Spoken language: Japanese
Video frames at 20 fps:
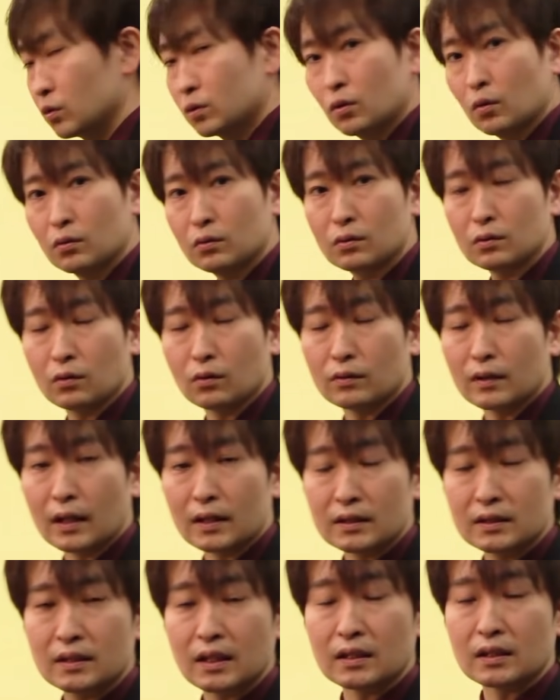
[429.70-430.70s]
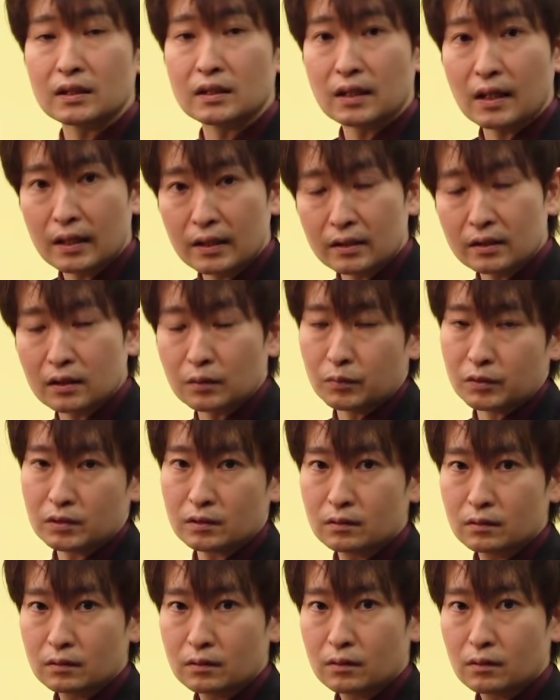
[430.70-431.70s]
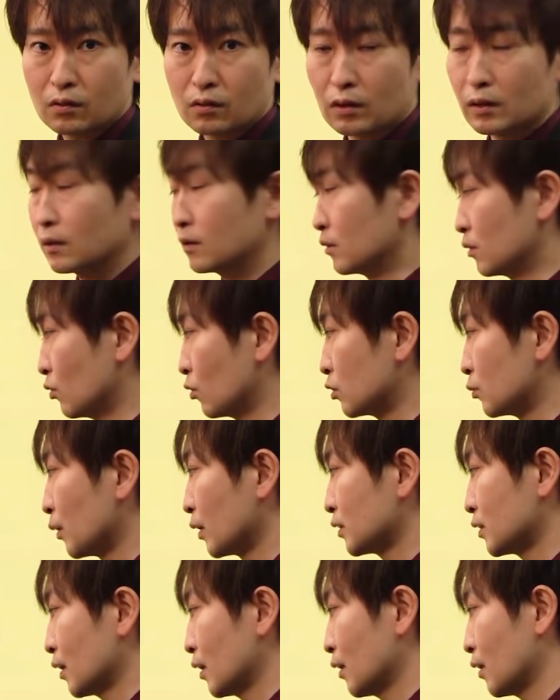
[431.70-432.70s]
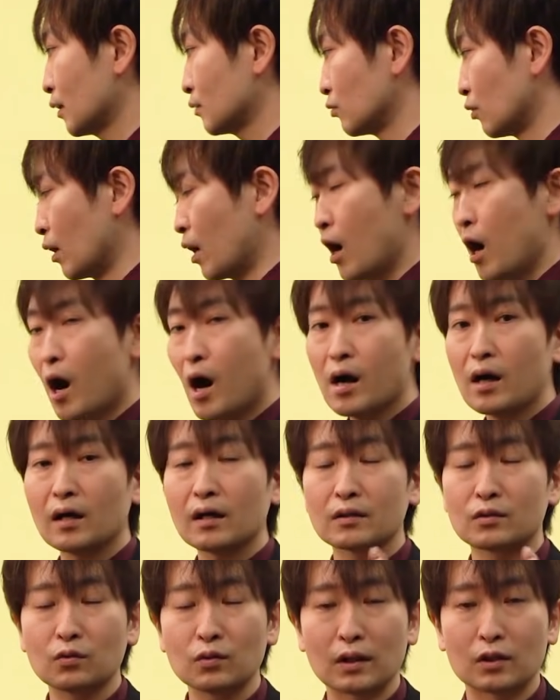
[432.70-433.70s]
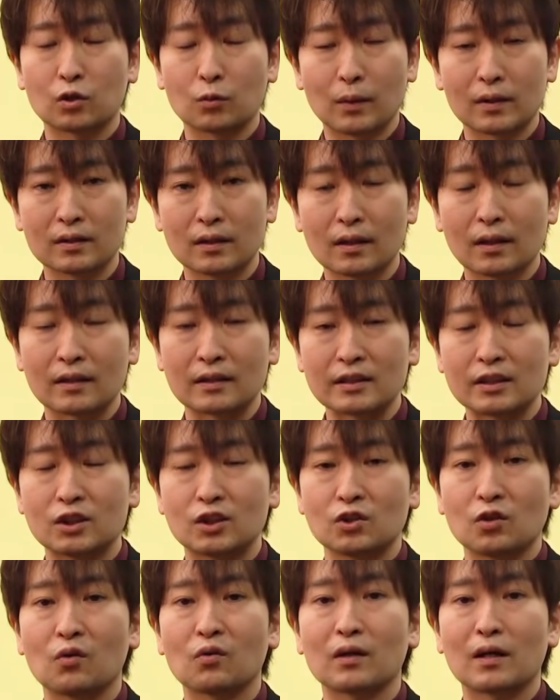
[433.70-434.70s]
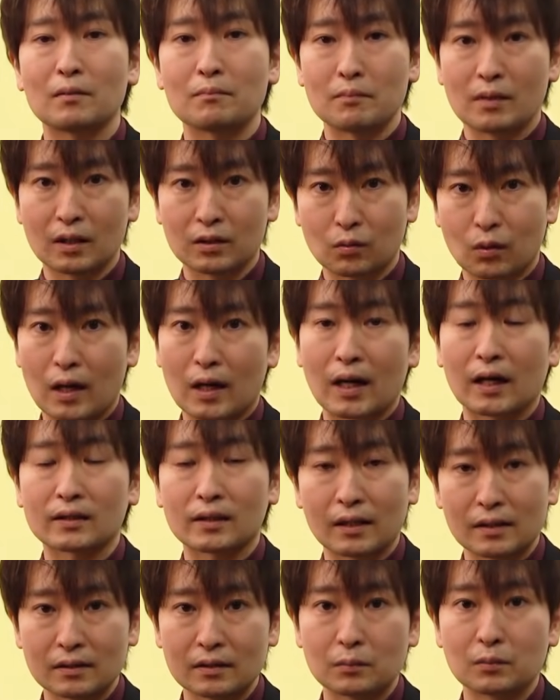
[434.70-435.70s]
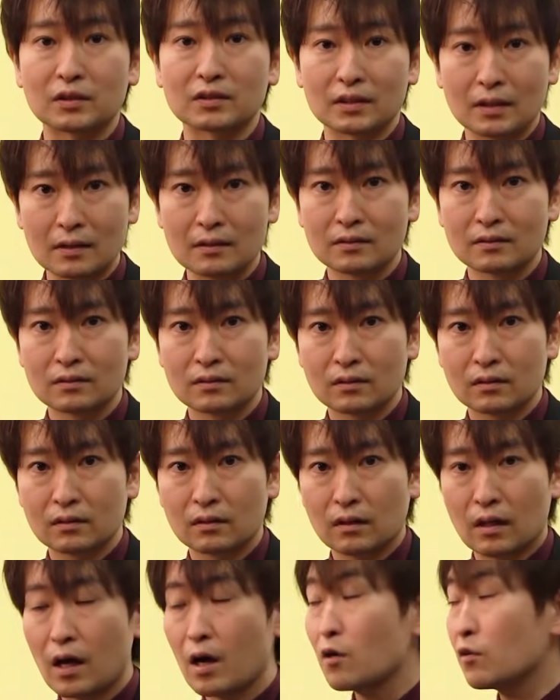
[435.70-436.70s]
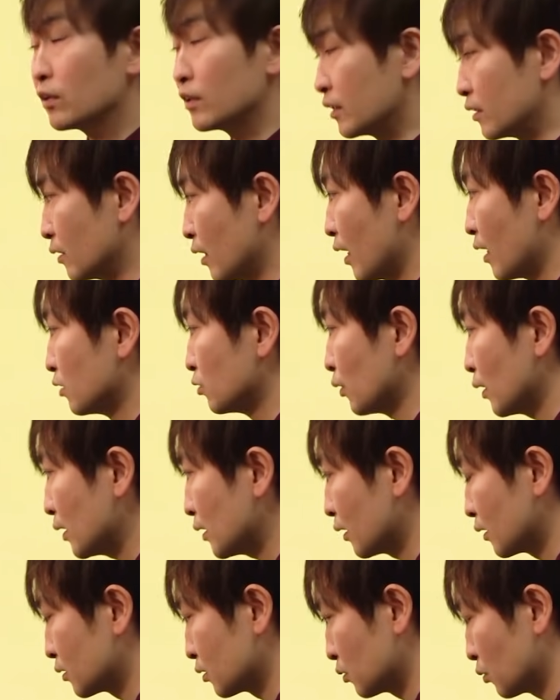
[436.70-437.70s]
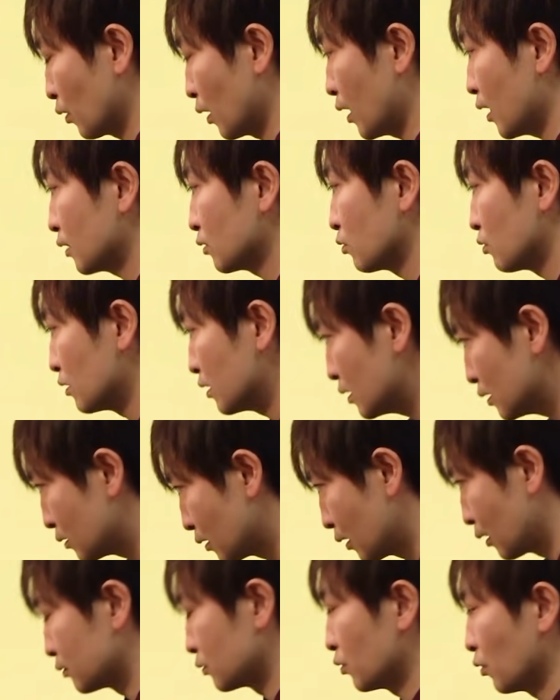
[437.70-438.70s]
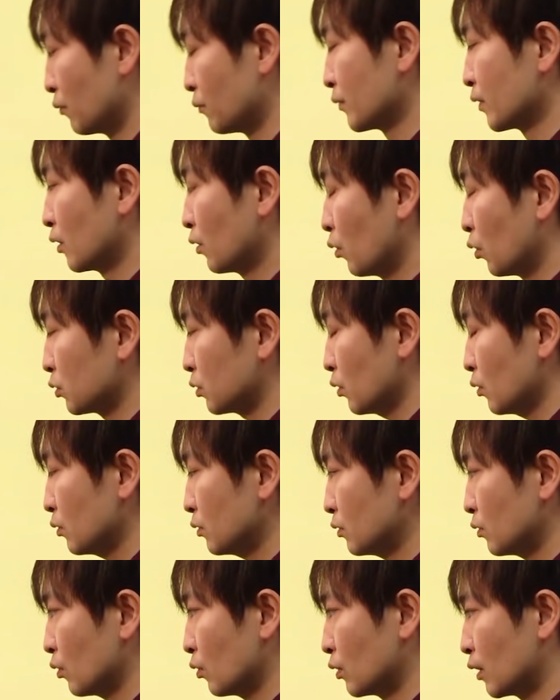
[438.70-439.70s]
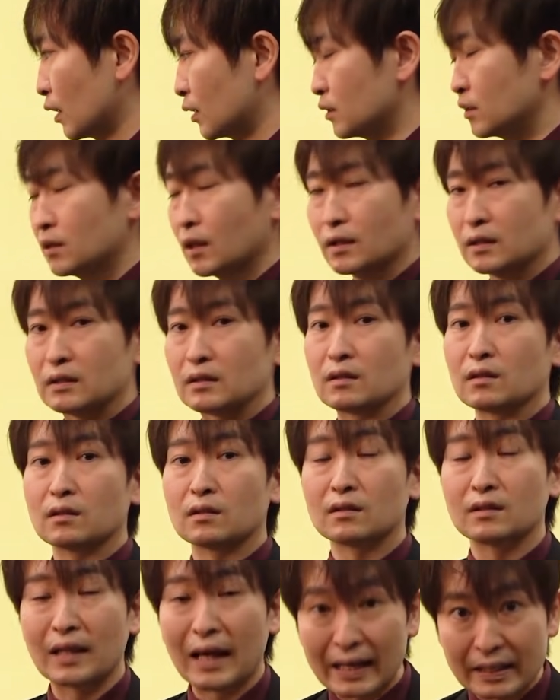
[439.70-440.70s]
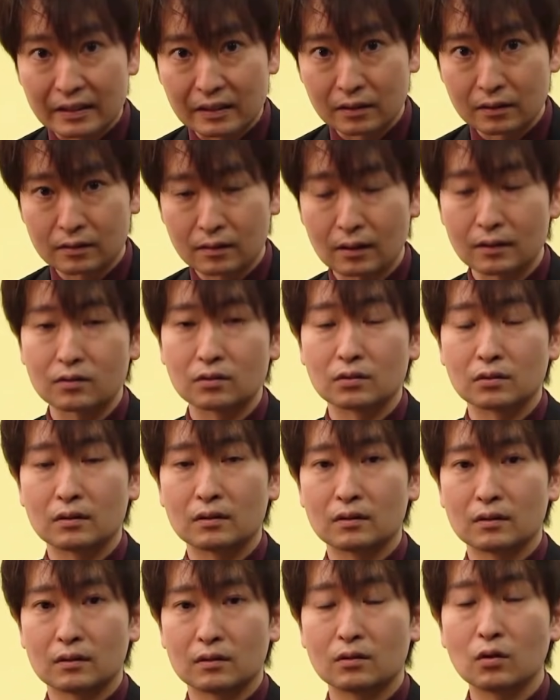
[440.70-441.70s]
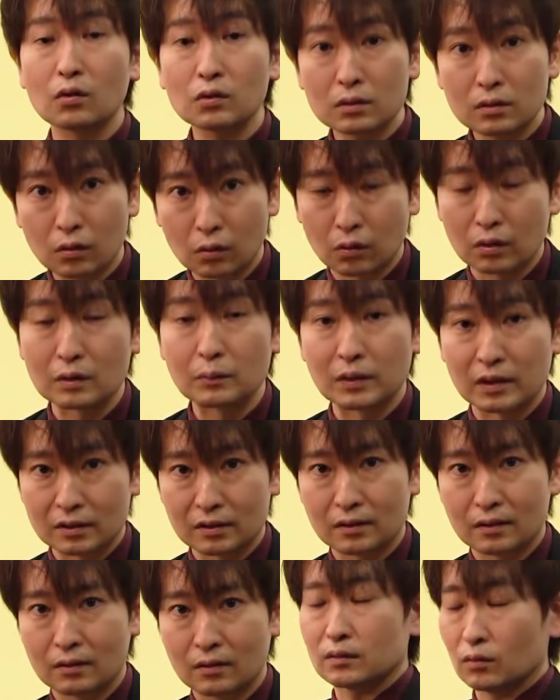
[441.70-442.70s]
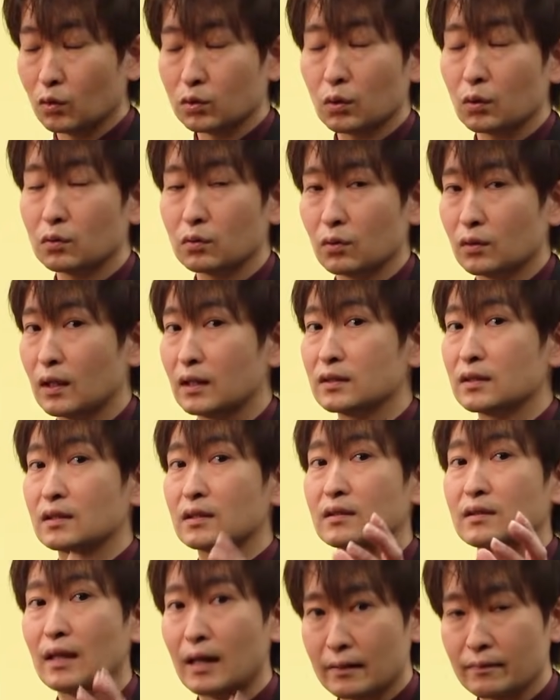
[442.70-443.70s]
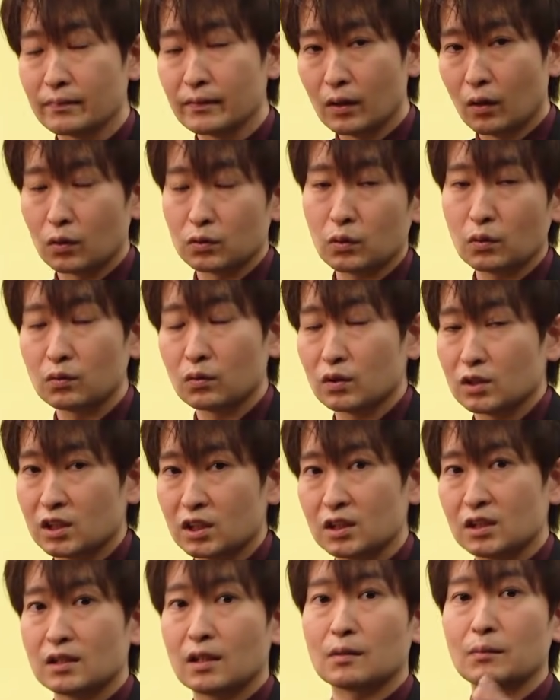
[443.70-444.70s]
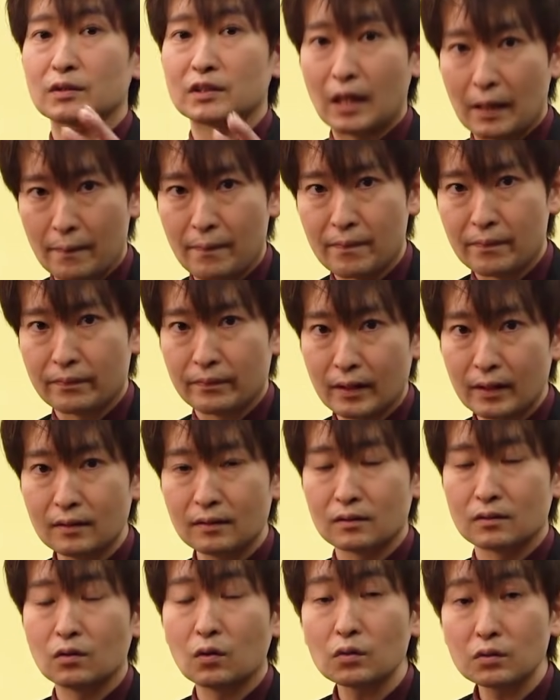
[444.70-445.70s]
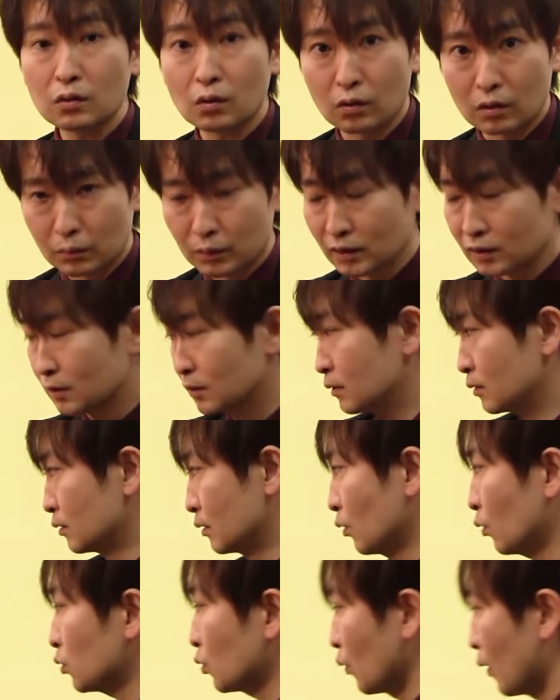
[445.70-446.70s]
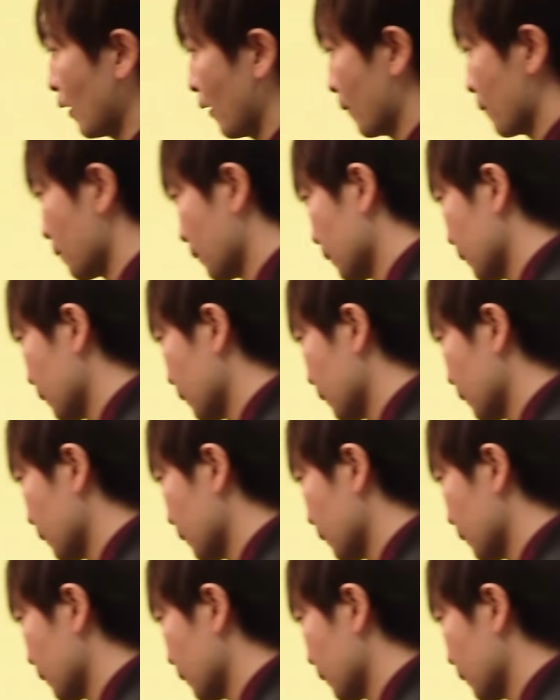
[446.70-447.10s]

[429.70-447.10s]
とんど何々ないって意味です。これ、よく間違えられるのは、ハードで止まったら一生懸命とか硬いって意味ですね。hardly、ly がつくと hardly ってなると、ほとんど何々ないっていう not の意味です。ほとんど何々ない。ほとんど信じられません。ね。not の意味です。ってことは、